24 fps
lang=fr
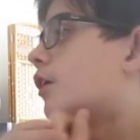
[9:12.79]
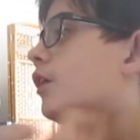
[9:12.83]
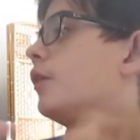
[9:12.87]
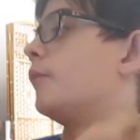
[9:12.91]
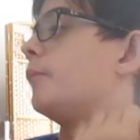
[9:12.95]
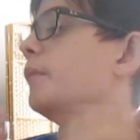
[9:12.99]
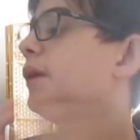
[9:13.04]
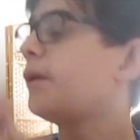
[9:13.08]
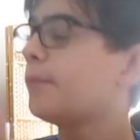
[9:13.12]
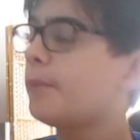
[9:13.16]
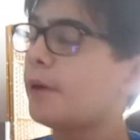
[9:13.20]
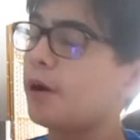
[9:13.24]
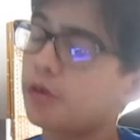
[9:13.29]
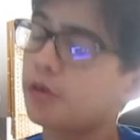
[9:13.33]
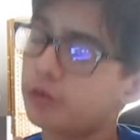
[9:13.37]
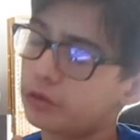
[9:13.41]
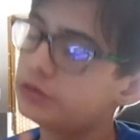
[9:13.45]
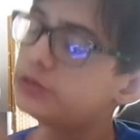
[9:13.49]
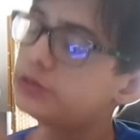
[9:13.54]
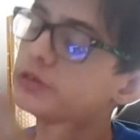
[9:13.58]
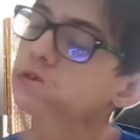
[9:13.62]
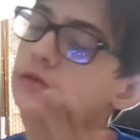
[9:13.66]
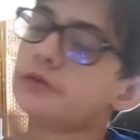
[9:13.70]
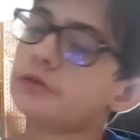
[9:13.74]
mais par
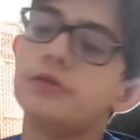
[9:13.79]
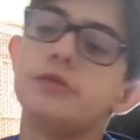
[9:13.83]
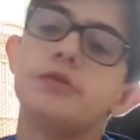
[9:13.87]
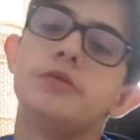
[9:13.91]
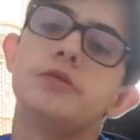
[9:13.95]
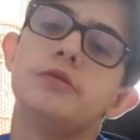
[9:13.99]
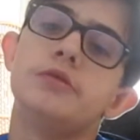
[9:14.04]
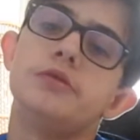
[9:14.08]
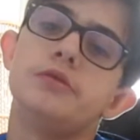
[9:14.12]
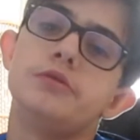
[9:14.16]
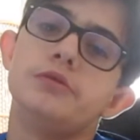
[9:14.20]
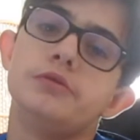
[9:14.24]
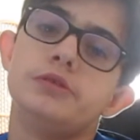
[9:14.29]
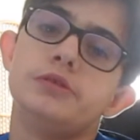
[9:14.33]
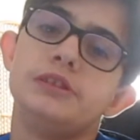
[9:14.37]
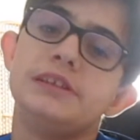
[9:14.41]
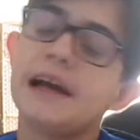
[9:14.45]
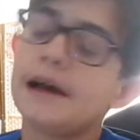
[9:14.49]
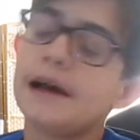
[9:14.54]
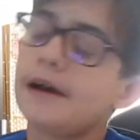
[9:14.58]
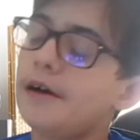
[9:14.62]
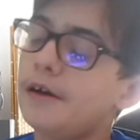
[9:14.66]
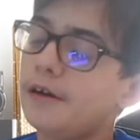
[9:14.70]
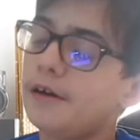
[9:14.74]
contre, il y
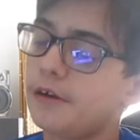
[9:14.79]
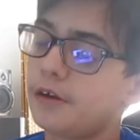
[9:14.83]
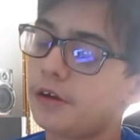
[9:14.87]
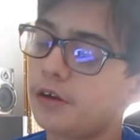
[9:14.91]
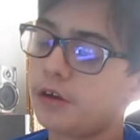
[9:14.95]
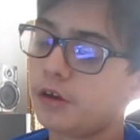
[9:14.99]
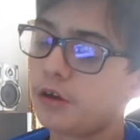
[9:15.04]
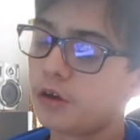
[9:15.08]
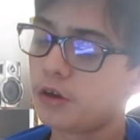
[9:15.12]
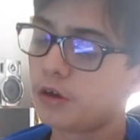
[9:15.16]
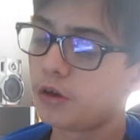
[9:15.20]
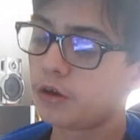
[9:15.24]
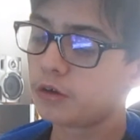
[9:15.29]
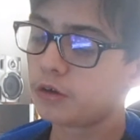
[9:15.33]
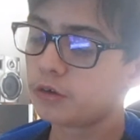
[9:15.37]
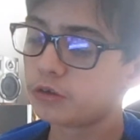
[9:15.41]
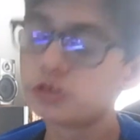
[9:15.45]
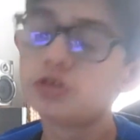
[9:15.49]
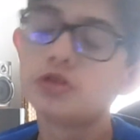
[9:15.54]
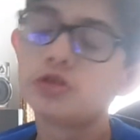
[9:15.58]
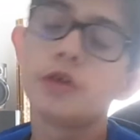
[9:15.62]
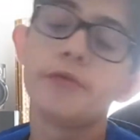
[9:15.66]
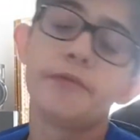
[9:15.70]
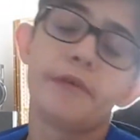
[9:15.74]
a.
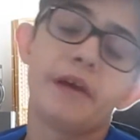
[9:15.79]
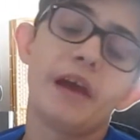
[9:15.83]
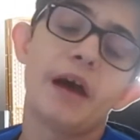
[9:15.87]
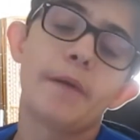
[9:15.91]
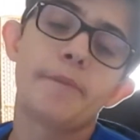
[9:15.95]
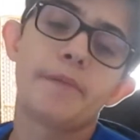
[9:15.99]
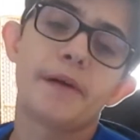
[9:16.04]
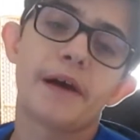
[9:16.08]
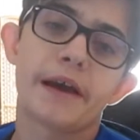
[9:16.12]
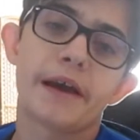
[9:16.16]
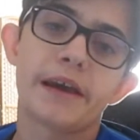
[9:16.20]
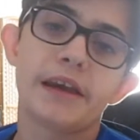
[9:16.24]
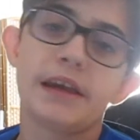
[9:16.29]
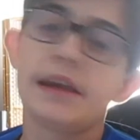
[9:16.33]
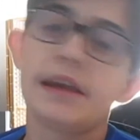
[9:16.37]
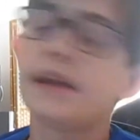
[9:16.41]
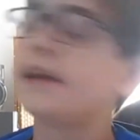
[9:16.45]
Je vais à Paris